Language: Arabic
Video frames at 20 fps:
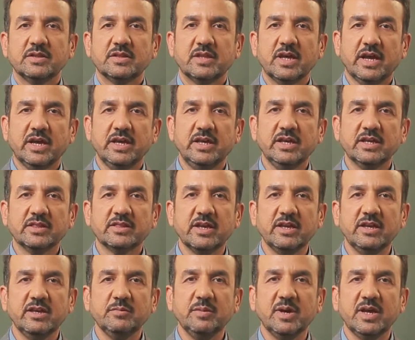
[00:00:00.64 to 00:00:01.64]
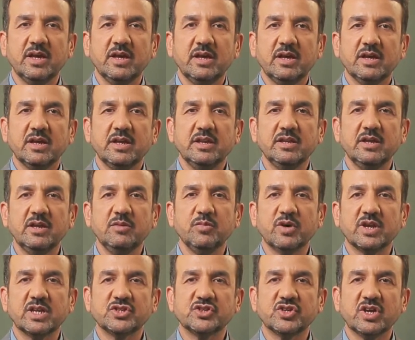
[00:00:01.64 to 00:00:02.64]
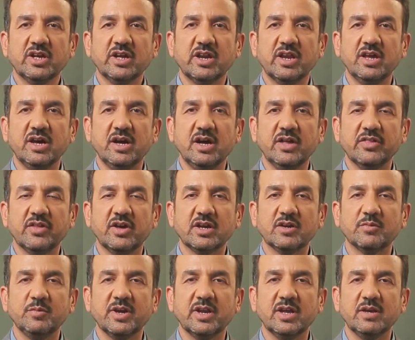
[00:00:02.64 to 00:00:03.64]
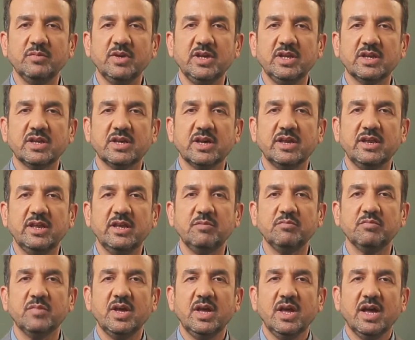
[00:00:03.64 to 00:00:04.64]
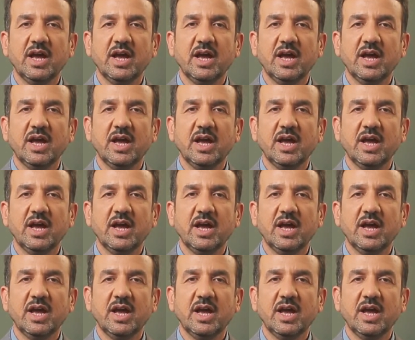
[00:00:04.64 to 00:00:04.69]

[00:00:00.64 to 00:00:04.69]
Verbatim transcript: تحية طيبة إني المرشح رياض أكبر أمين كريم